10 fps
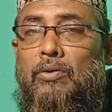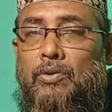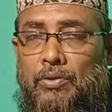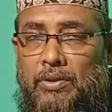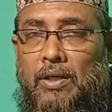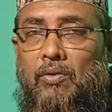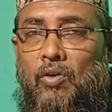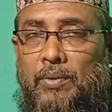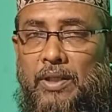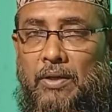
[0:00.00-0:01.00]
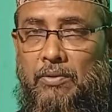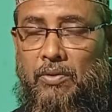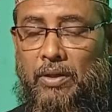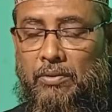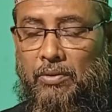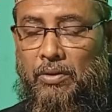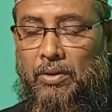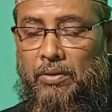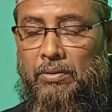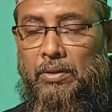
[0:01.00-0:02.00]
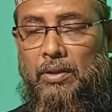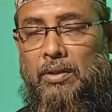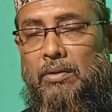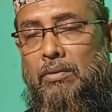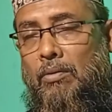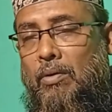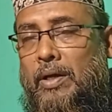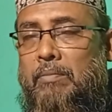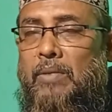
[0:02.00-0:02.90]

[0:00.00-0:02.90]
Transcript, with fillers: সন্তান গর্ভে ধারণ করেন তখন অনেক